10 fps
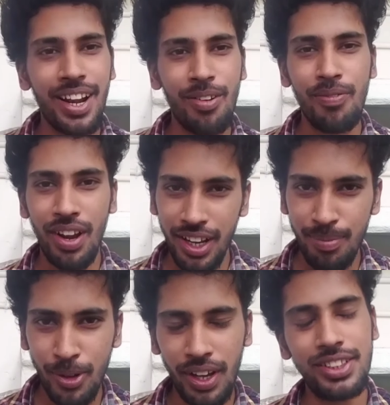ஹலோ
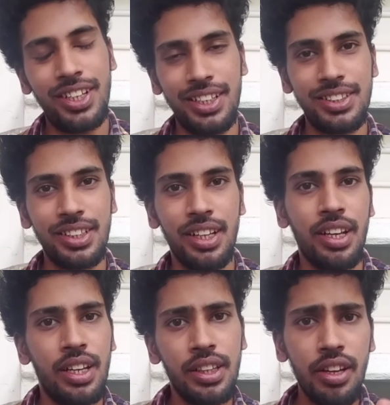வெல்கம் டு எஜுகேட்ஸ்
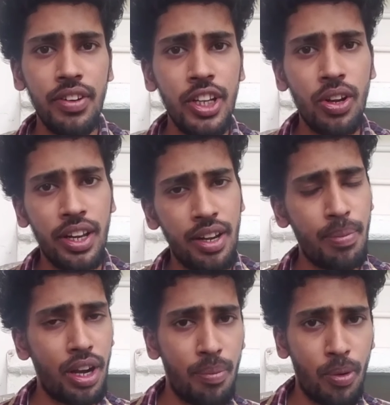இந்த வீடியோவில் என்ன
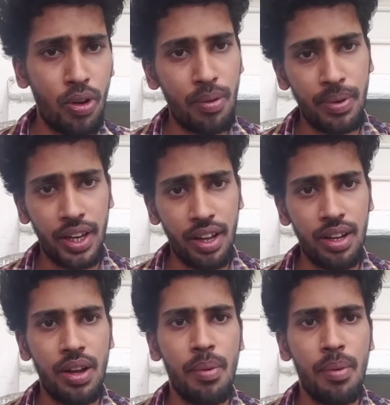பார்க்க போகிறோம் அப்படின்னா